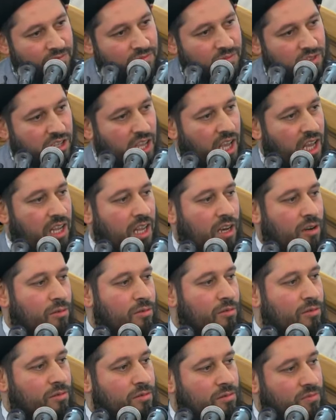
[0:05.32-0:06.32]

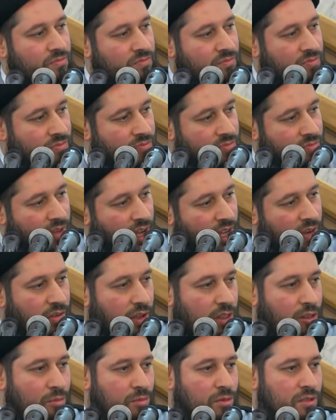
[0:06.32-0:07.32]
سأله
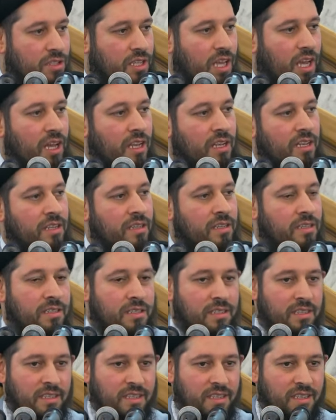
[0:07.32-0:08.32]
الفضل بن سهل
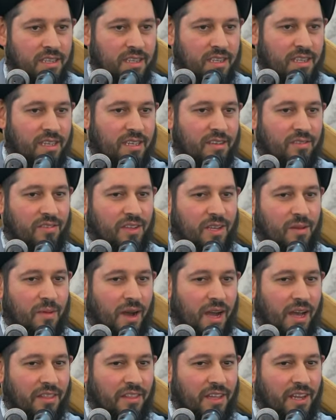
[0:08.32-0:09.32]
في
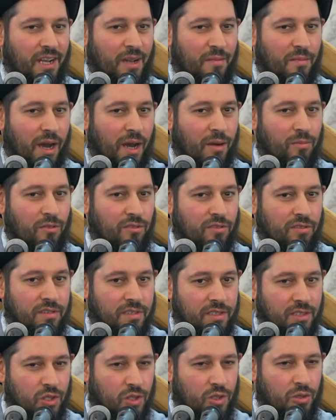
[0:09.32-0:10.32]
محضر المأمون
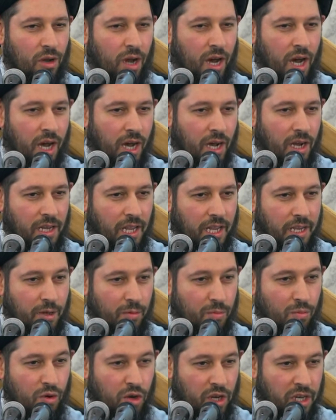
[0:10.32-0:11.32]
سؤالا
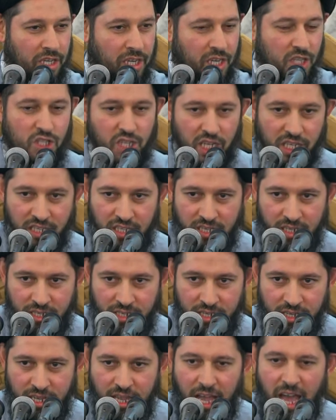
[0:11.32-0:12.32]
محرجا
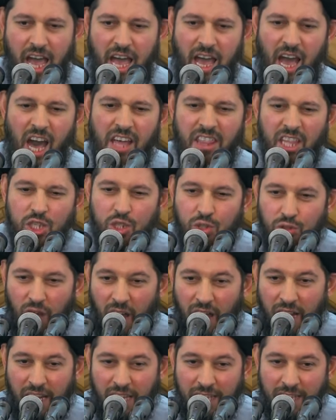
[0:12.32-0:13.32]
هذا
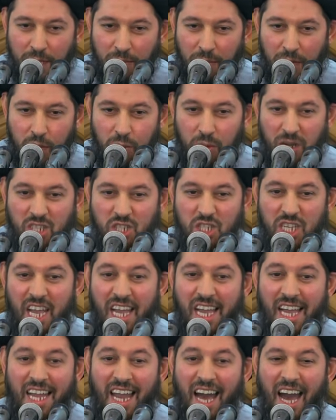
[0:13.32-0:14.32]
السؤال عندما يوجه
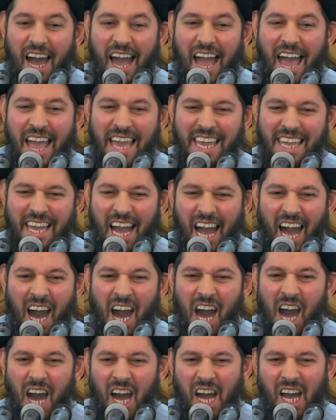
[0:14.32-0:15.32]
إلى أي
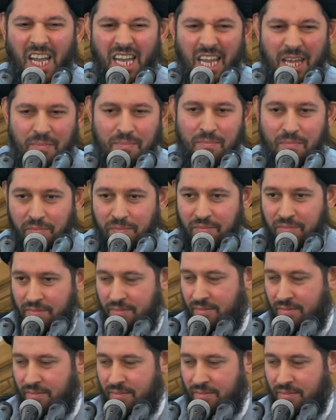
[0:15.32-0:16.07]
عالم